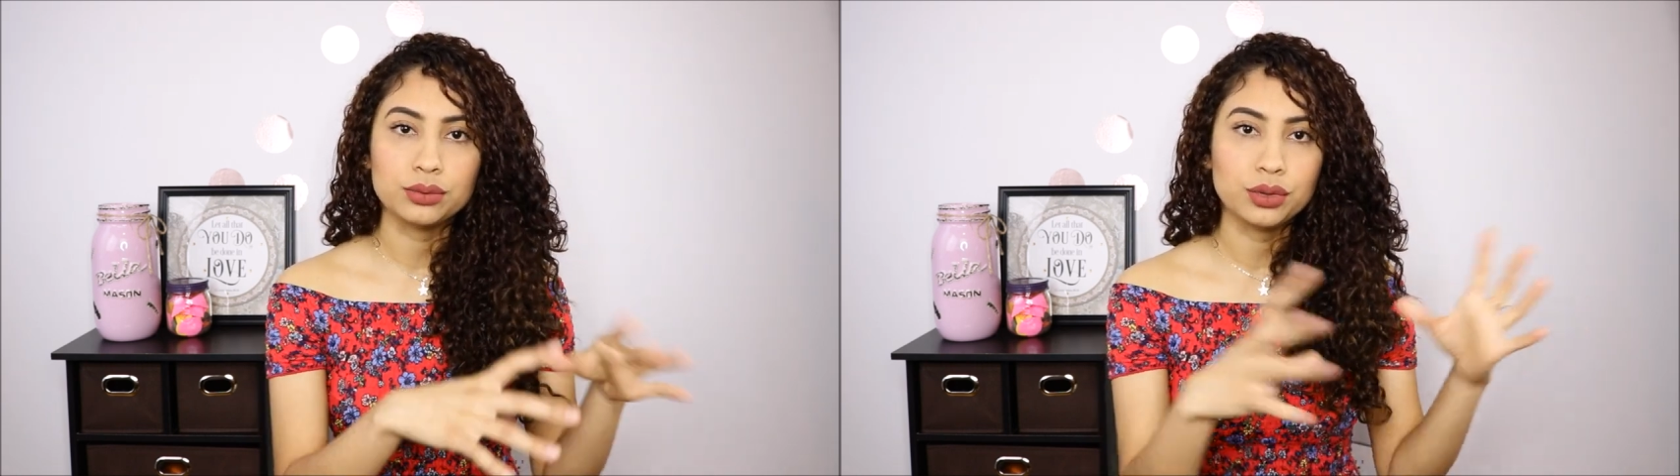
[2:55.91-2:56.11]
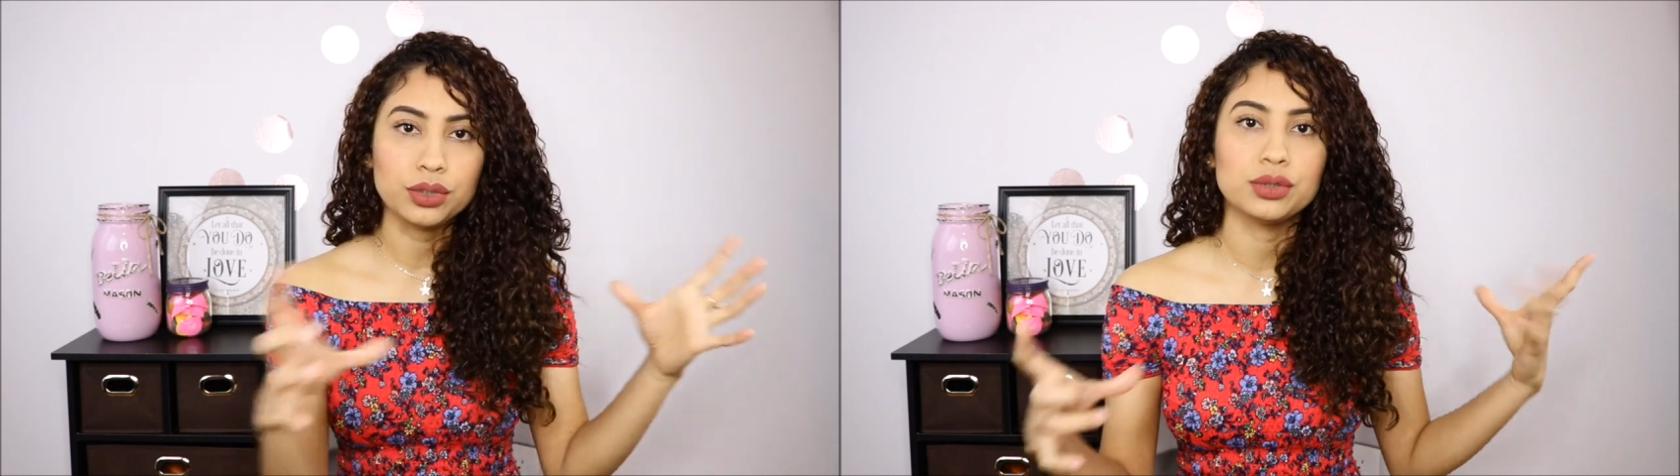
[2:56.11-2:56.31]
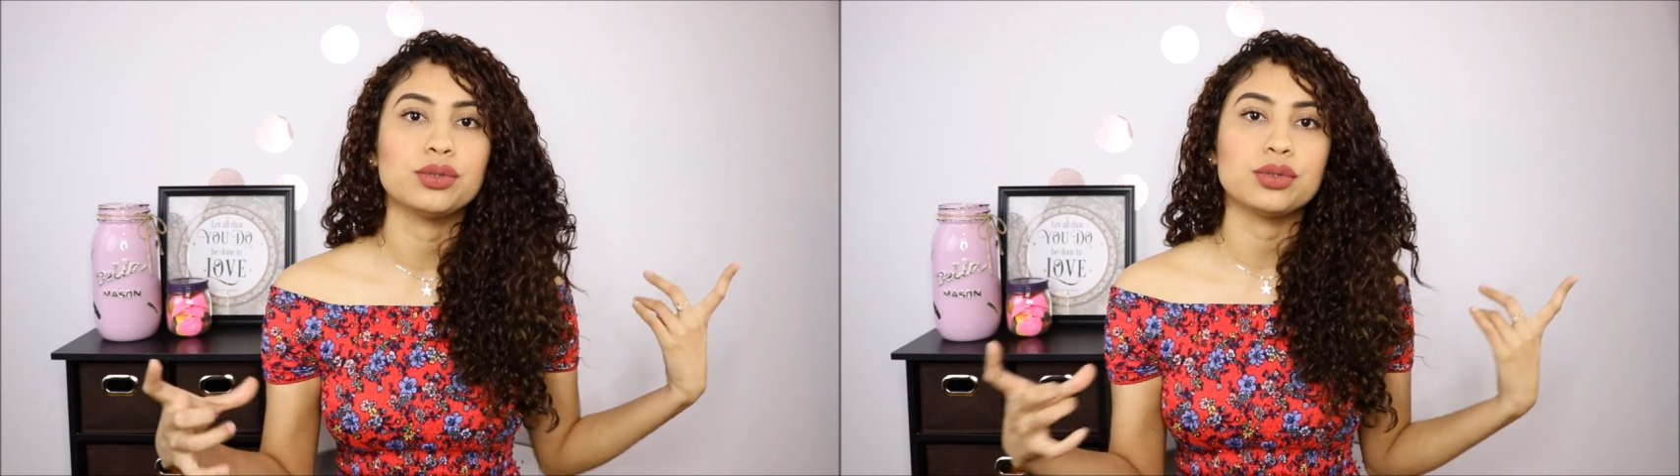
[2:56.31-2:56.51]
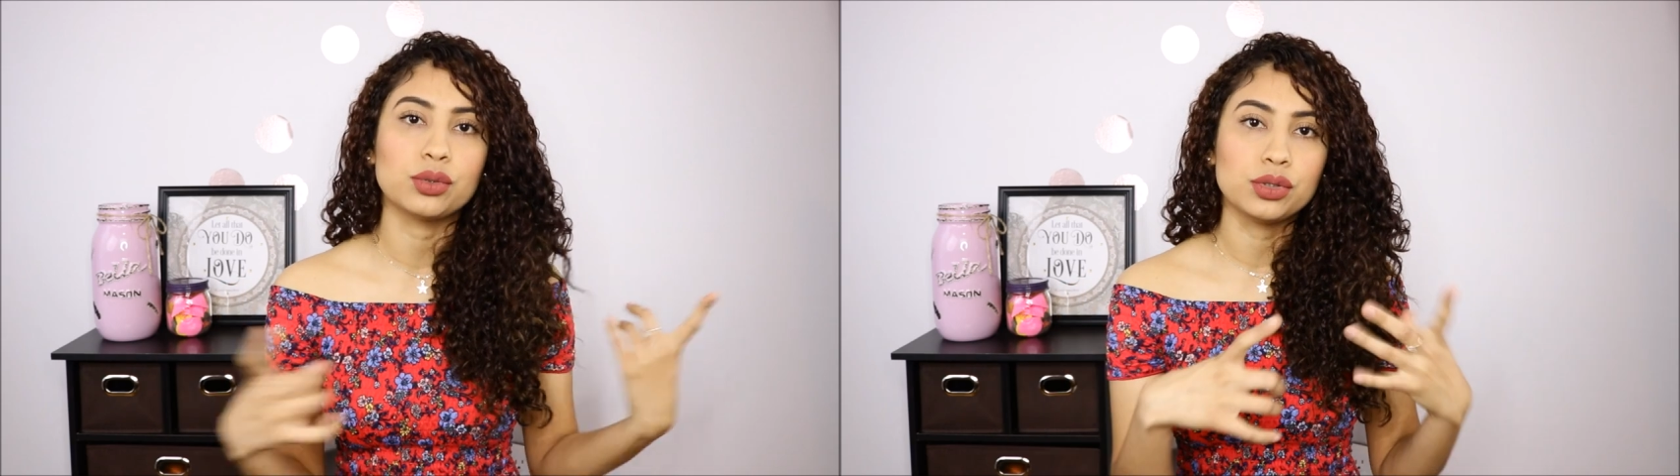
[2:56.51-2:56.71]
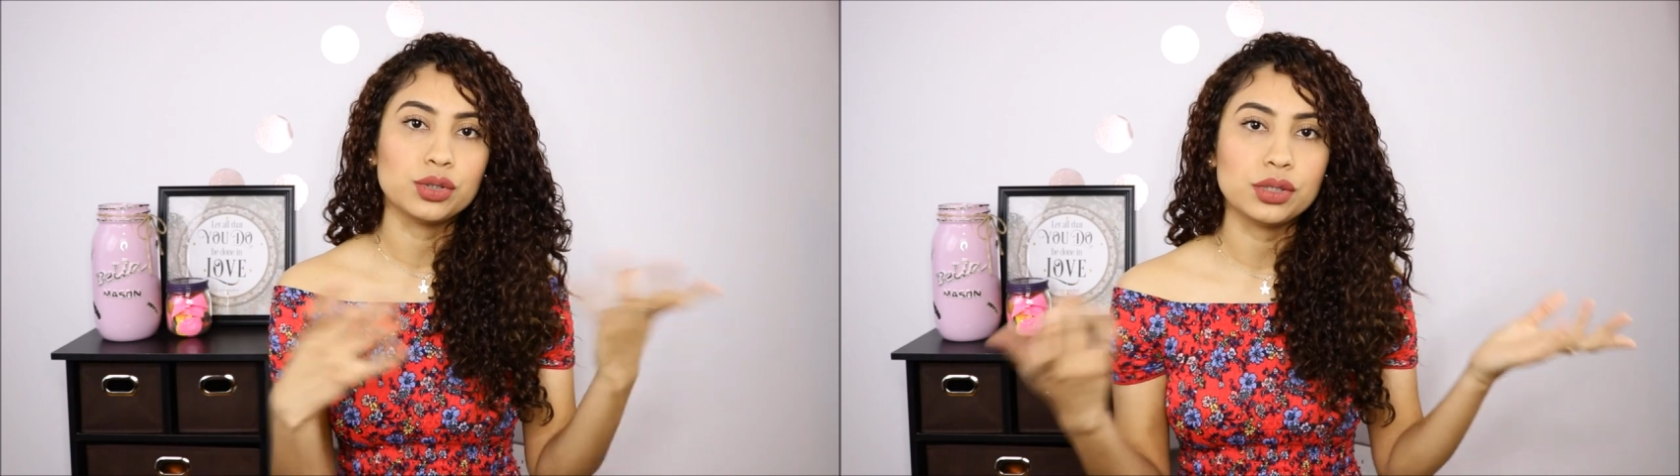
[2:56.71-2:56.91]
uno de esos
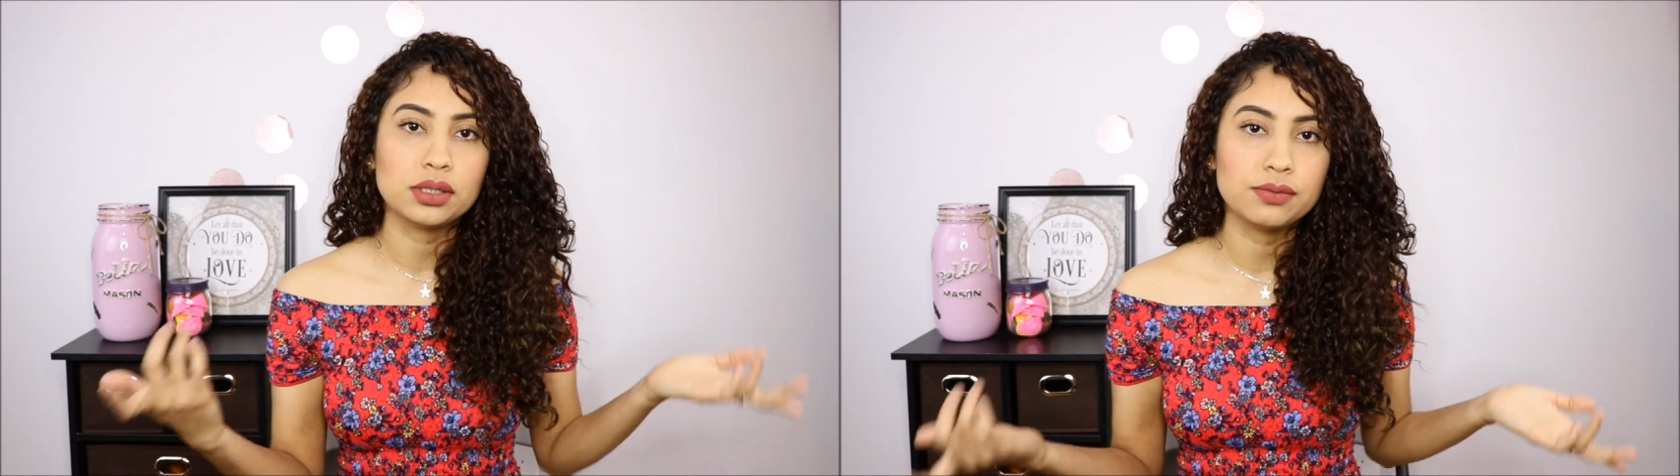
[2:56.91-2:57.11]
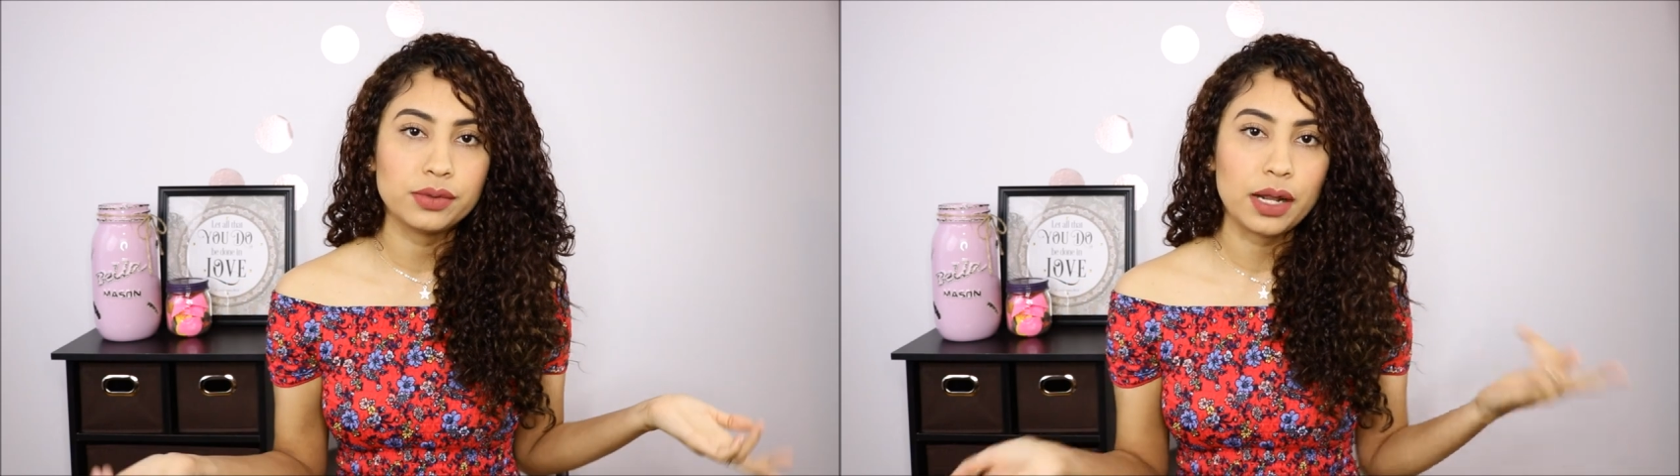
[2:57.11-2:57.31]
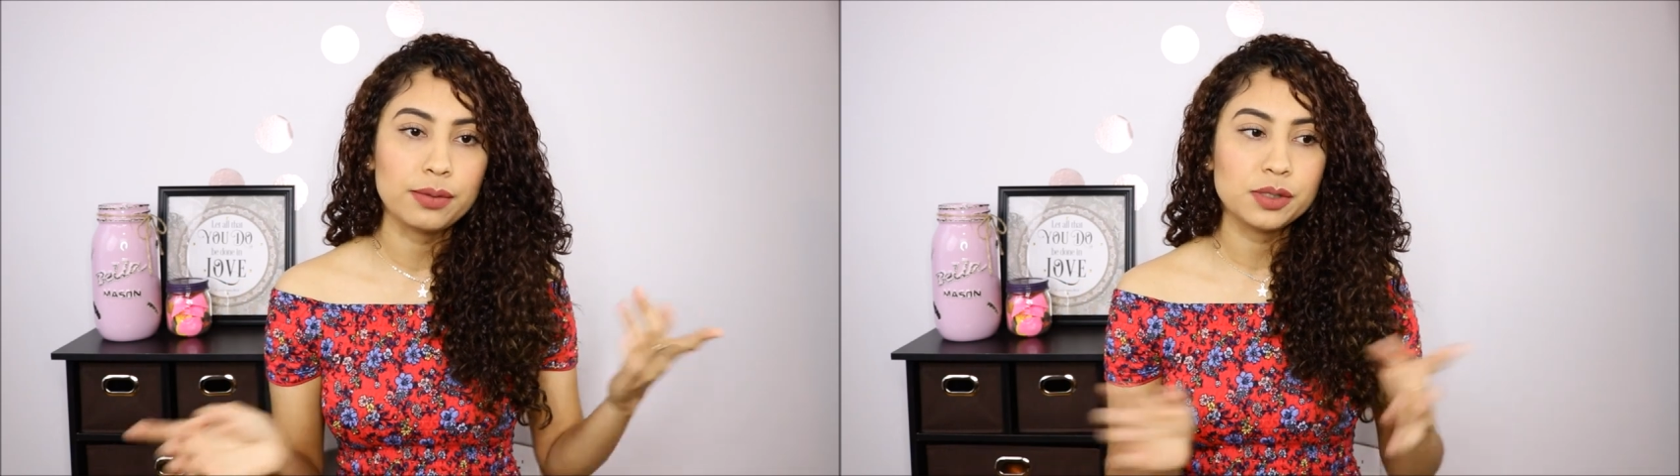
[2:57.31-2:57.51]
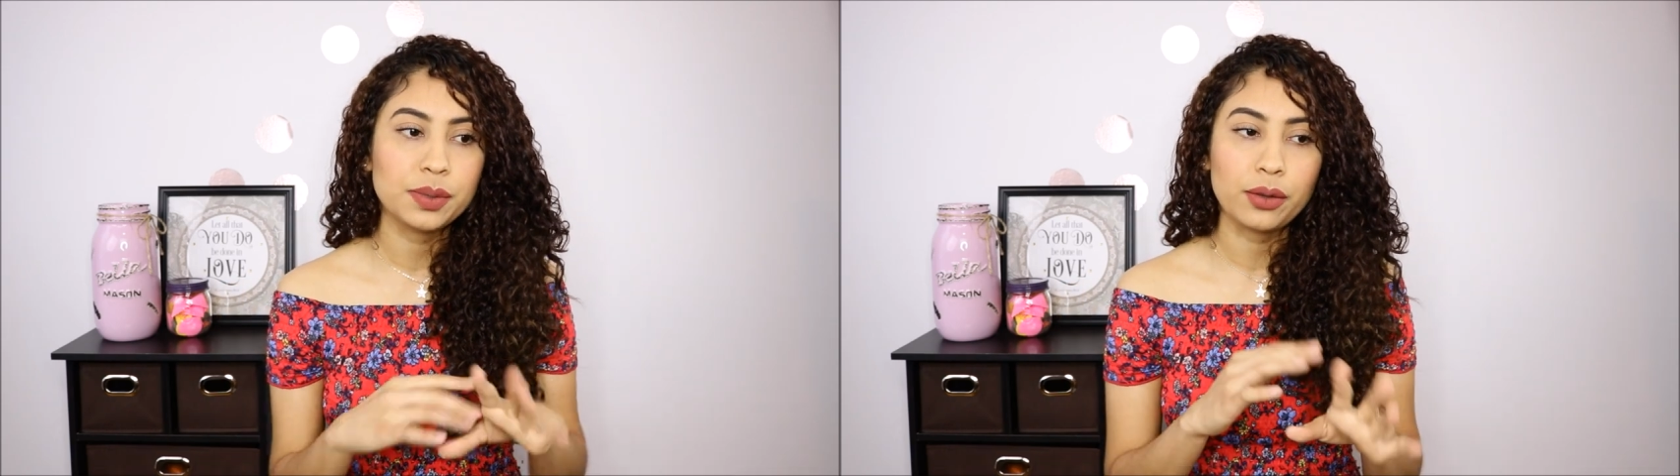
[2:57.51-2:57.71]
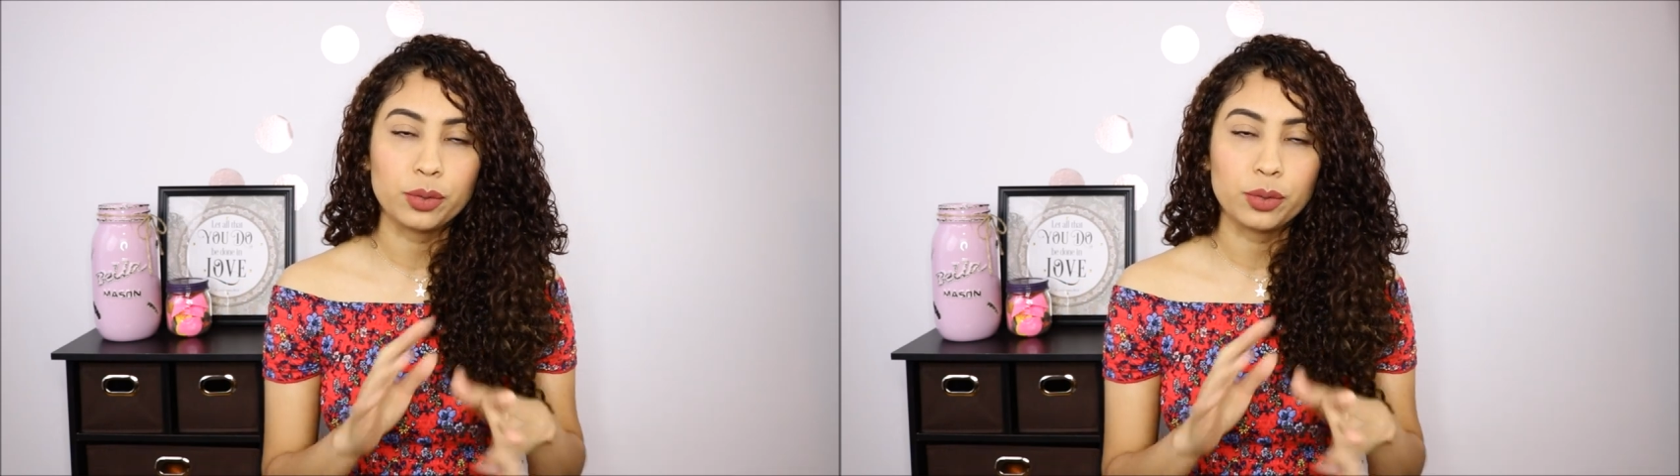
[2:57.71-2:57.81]
colchones inflables para